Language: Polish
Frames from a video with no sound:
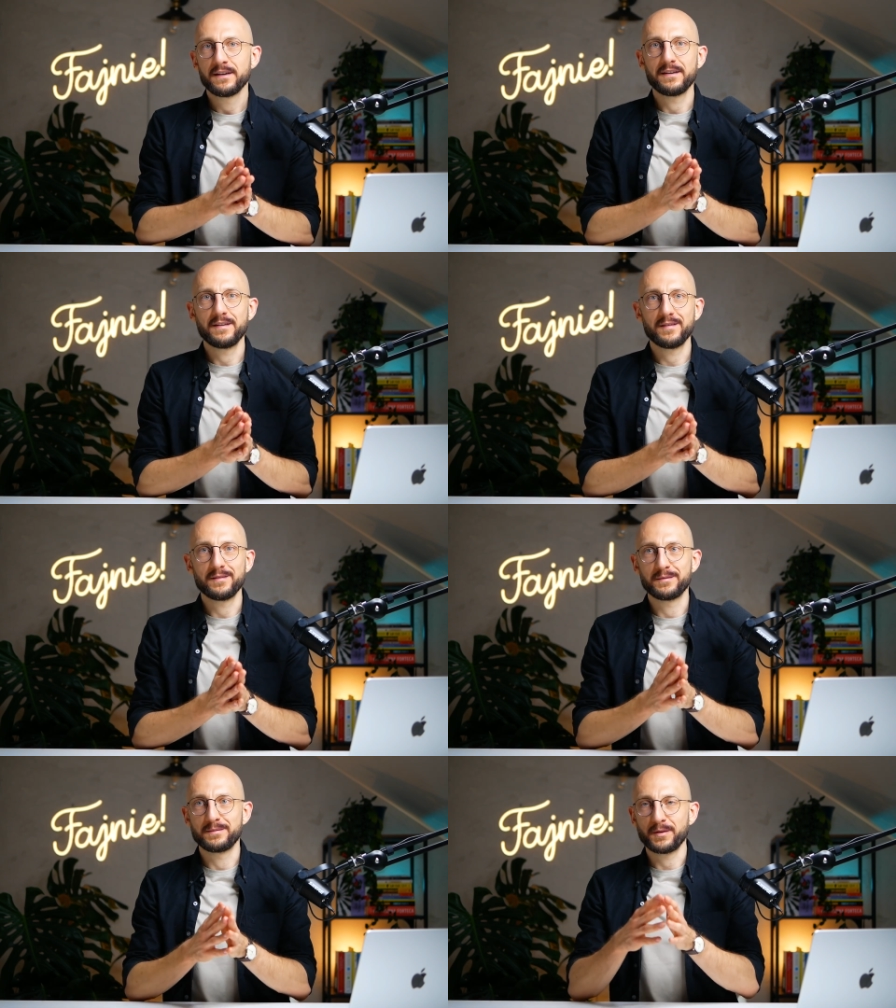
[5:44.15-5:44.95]

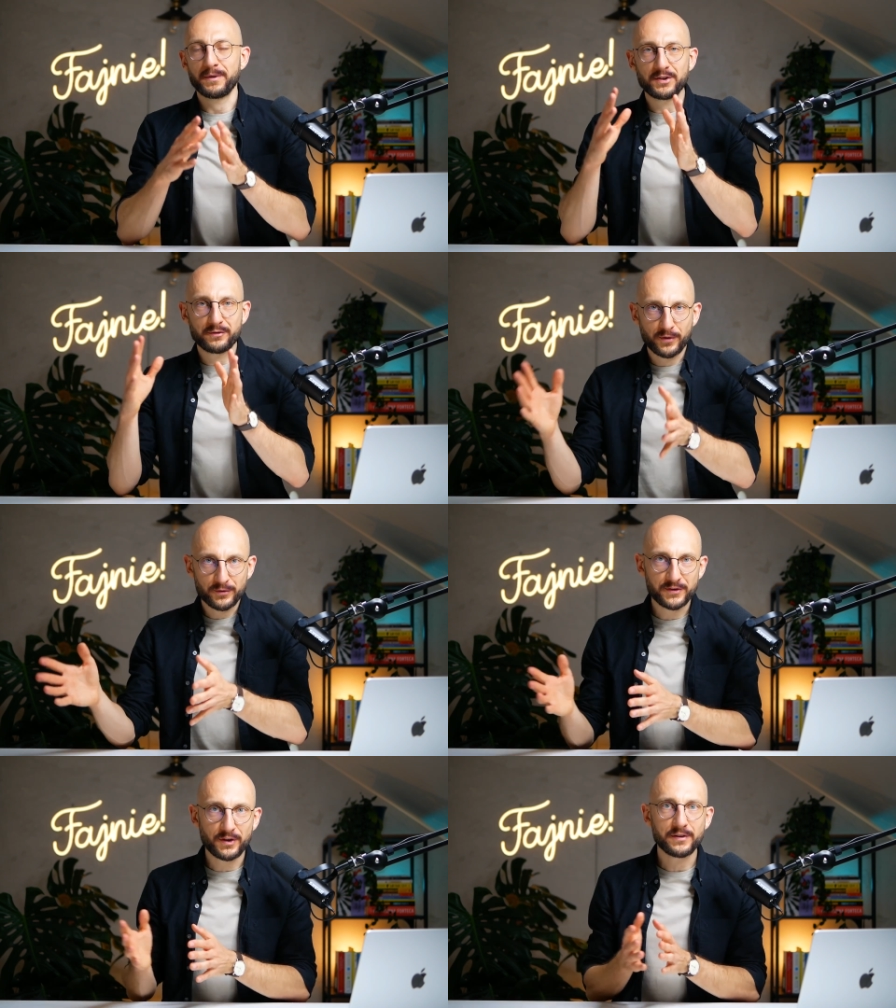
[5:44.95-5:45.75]
e, zobaczyć
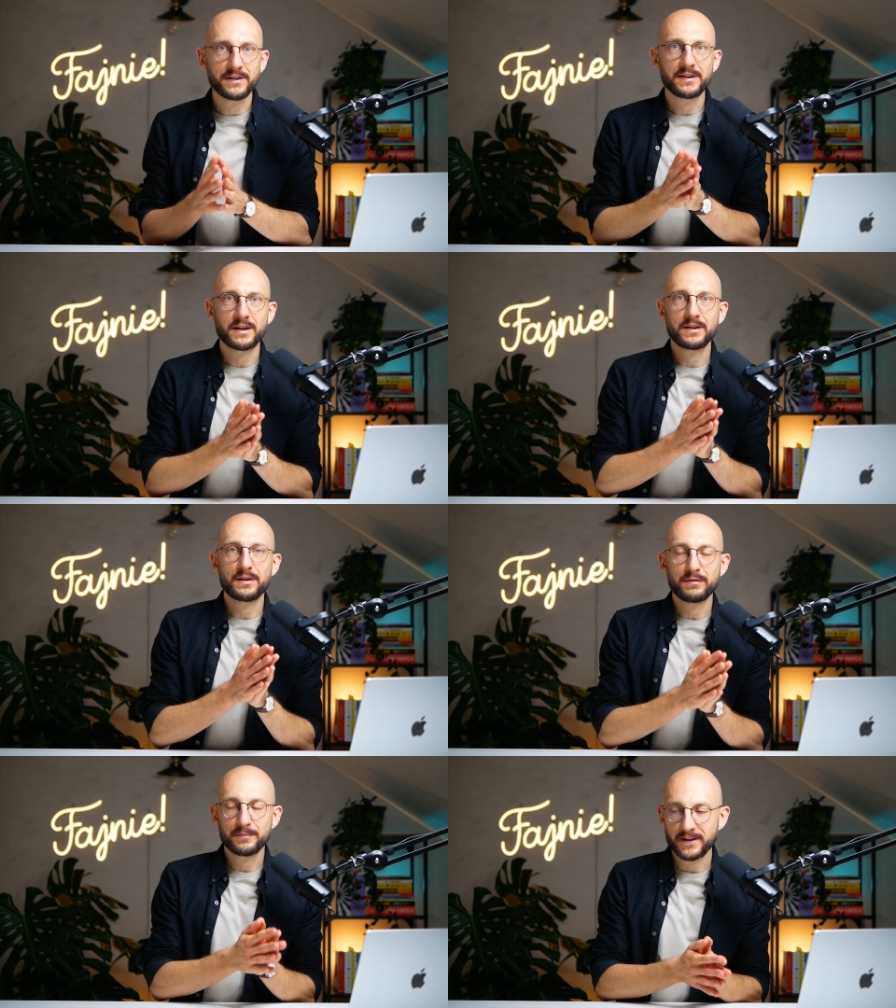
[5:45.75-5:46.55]
twoją stronę
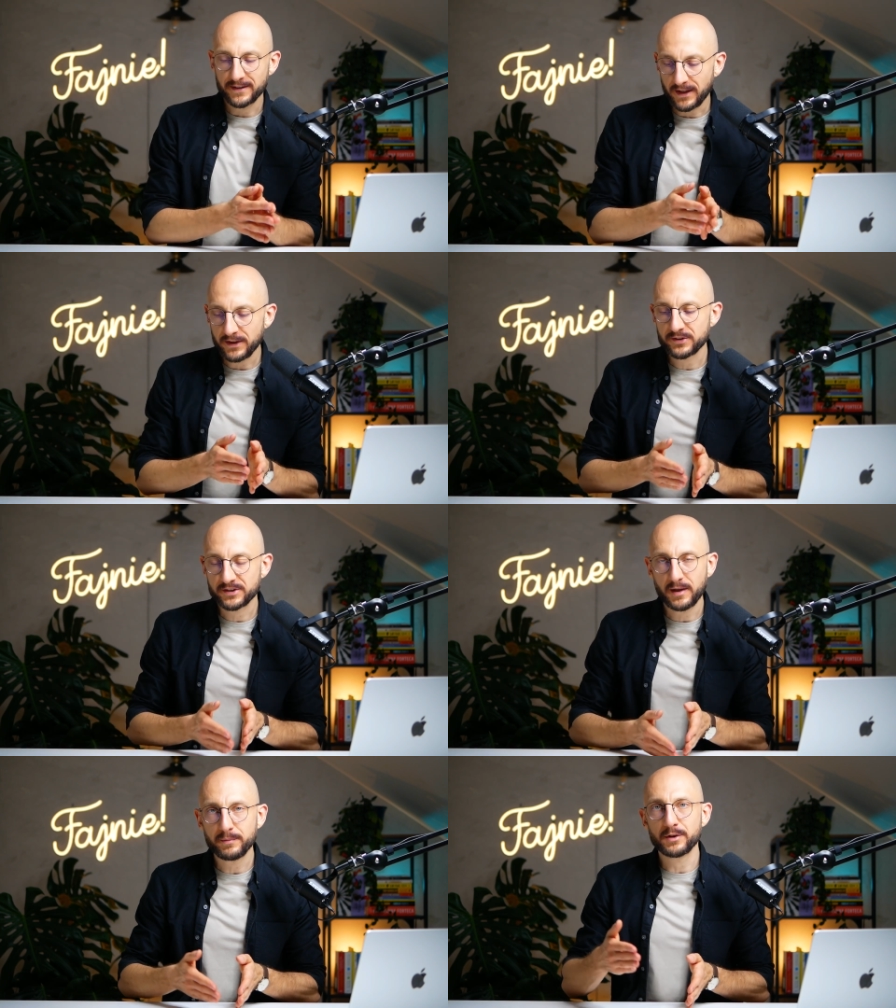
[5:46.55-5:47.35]
internetową i tak dalej,
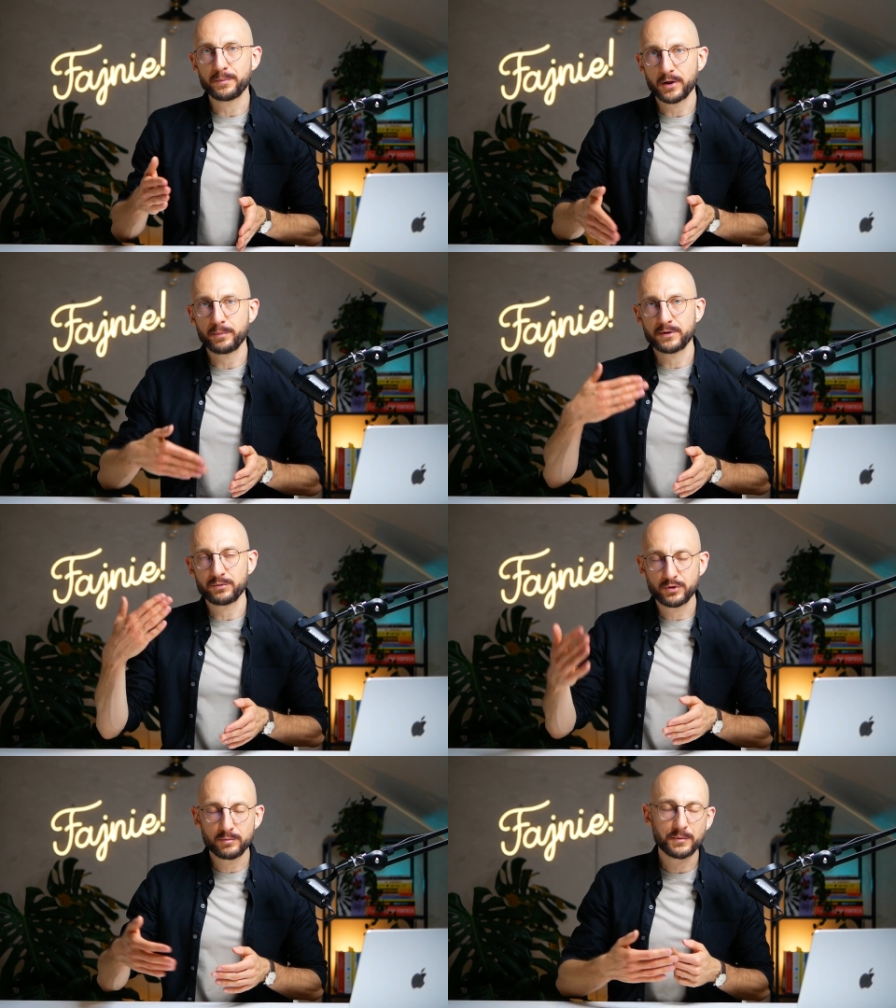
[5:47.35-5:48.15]
żeby dopiero po
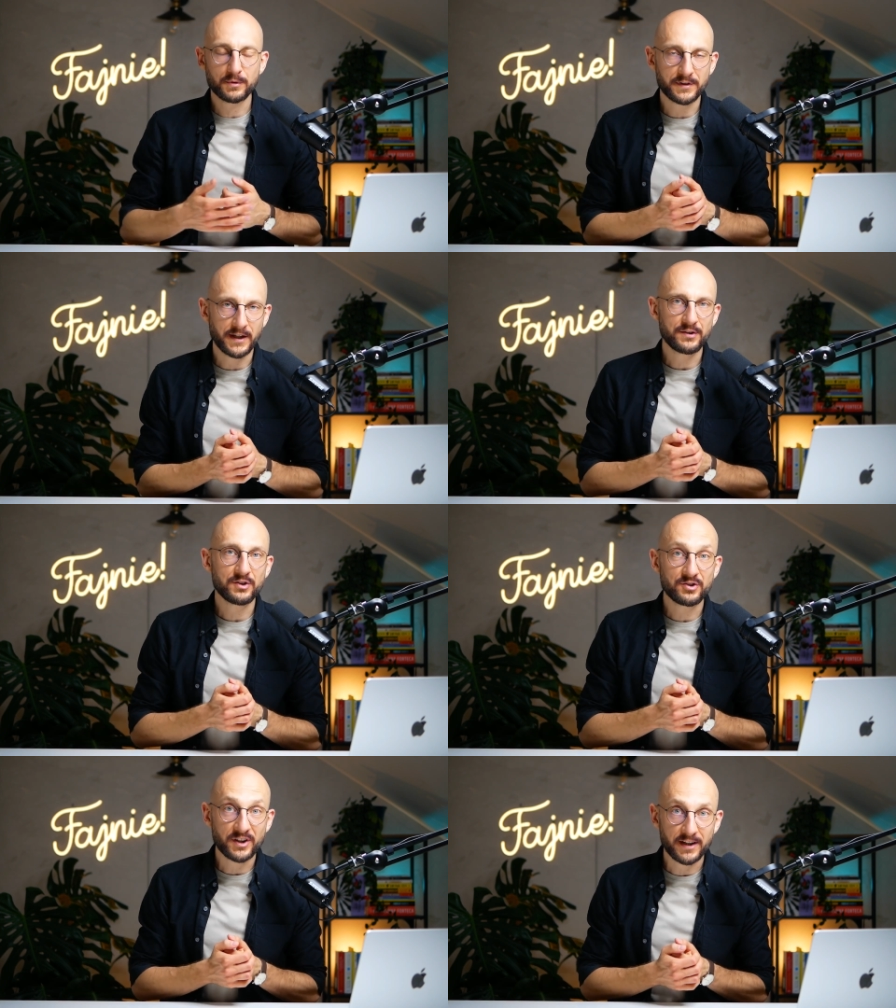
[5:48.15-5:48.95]
tym siódmym
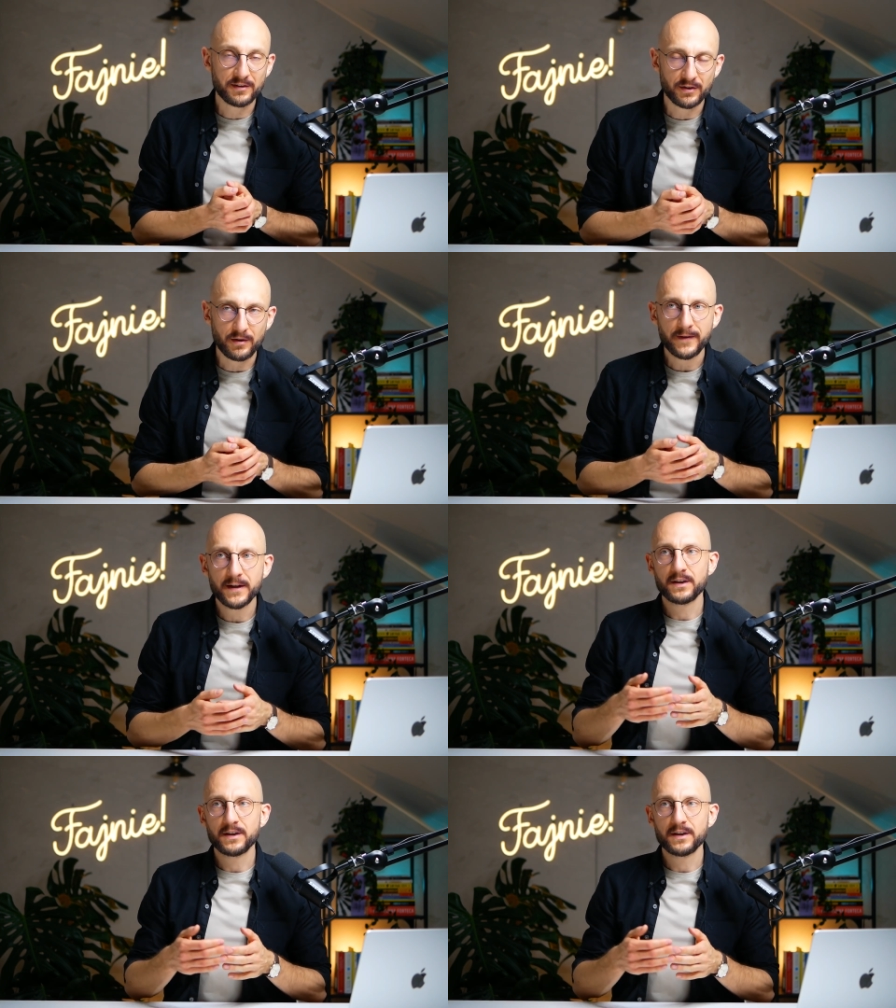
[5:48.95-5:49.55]
kontakcie średnio